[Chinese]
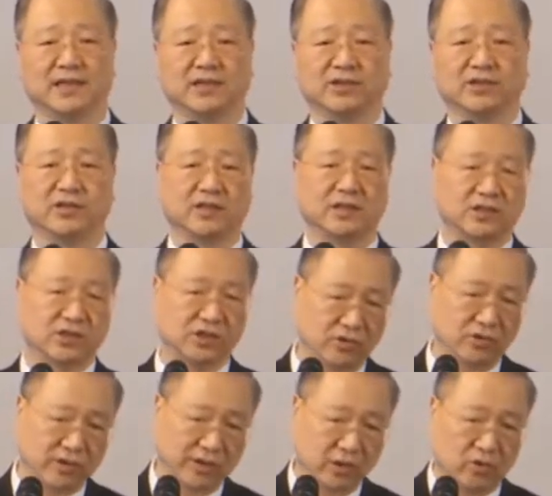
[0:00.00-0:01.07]
就是
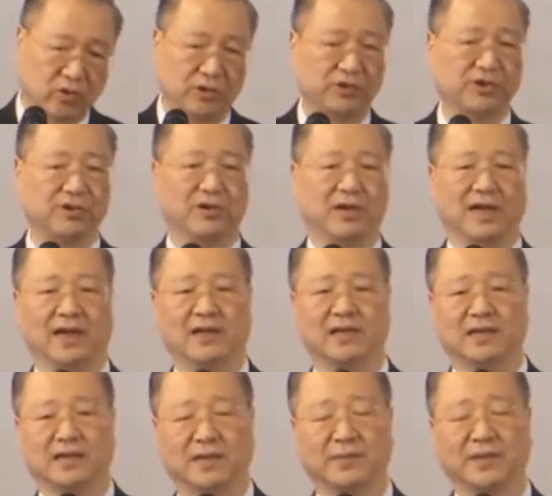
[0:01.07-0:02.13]
旧的过去了，
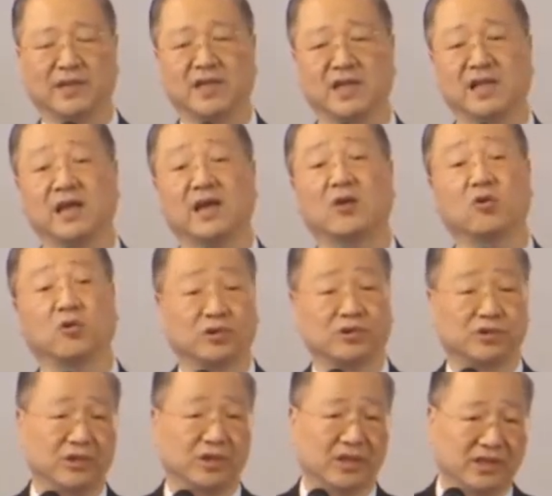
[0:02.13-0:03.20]
那么你过
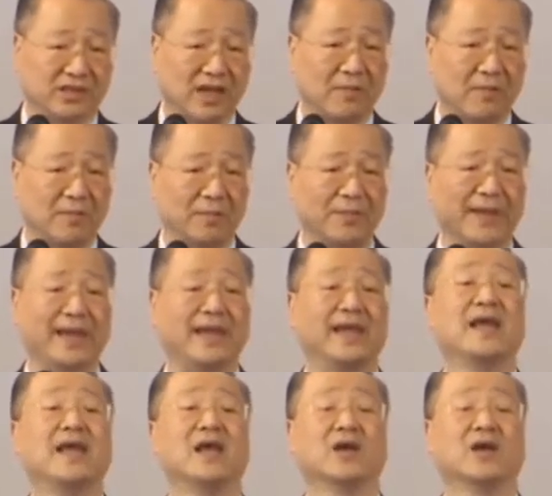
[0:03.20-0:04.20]
去的伤悲、